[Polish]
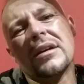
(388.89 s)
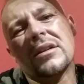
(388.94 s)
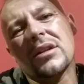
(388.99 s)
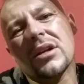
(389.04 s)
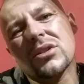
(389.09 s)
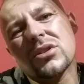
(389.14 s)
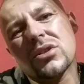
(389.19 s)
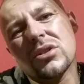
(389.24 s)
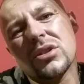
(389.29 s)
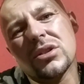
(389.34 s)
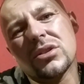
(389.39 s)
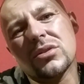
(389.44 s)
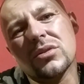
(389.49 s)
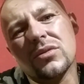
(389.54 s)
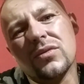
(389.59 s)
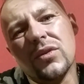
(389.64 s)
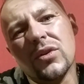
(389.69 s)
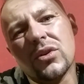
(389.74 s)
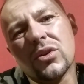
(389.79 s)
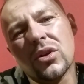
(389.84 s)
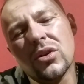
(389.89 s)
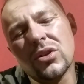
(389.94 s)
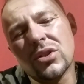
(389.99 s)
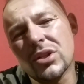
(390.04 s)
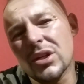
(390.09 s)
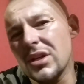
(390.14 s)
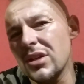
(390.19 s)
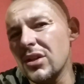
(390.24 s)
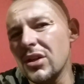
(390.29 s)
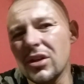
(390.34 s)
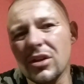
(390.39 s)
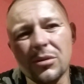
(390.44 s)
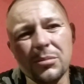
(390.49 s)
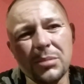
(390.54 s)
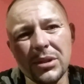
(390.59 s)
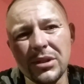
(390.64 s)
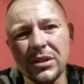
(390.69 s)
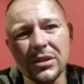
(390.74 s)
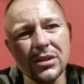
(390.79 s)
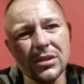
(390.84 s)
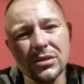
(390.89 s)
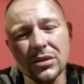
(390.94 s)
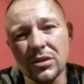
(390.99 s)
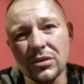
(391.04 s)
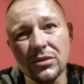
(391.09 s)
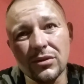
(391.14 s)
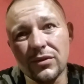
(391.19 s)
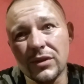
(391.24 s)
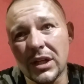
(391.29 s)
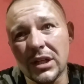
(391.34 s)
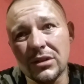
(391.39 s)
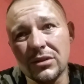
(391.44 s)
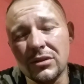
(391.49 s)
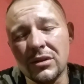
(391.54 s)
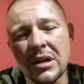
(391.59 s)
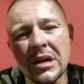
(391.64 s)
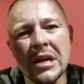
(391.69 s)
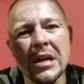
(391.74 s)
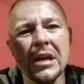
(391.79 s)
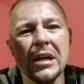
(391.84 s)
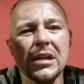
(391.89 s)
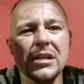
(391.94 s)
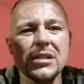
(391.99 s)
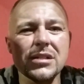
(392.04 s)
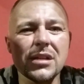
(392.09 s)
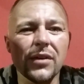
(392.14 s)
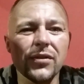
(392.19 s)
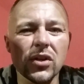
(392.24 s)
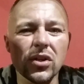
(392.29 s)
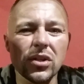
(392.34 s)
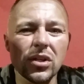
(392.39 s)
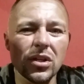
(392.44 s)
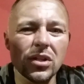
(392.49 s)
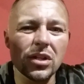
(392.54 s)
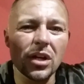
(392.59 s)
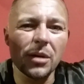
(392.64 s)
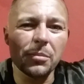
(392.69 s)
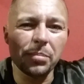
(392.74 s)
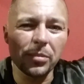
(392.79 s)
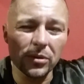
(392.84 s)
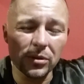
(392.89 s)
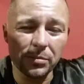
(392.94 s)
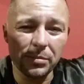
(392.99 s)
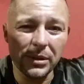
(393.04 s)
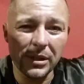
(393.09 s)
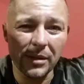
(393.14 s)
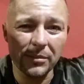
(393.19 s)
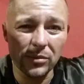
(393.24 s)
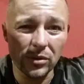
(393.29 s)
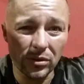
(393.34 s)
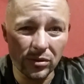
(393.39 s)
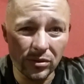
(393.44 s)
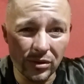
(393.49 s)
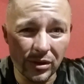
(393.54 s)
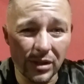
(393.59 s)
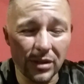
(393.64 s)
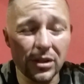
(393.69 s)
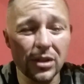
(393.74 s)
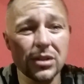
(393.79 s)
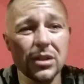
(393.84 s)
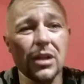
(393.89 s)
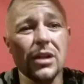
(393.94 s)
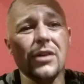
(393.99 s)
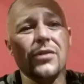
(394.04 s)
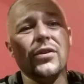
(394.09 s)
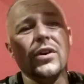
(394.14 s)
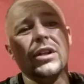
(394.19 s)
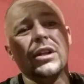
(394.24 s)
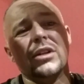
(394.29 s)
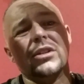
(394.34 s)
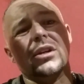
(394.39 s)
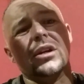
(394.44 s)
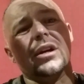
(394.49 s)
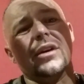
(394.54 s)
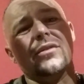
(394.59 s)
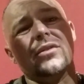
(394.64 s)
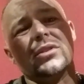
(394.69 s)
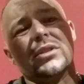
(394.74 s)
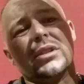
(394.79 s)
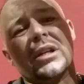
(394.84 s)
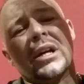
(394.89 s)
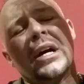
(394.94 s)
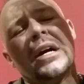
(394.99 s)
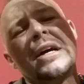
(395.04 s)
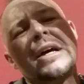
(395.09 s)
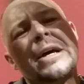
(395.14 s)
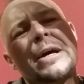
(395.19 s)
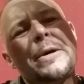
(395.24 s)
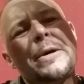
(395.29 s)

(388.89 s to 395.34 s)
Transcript: Na 32 kończę, nie robię nigdy schodów na dół. Zawsze ciężar podbijam do góry. Też taka fajna ciekawostka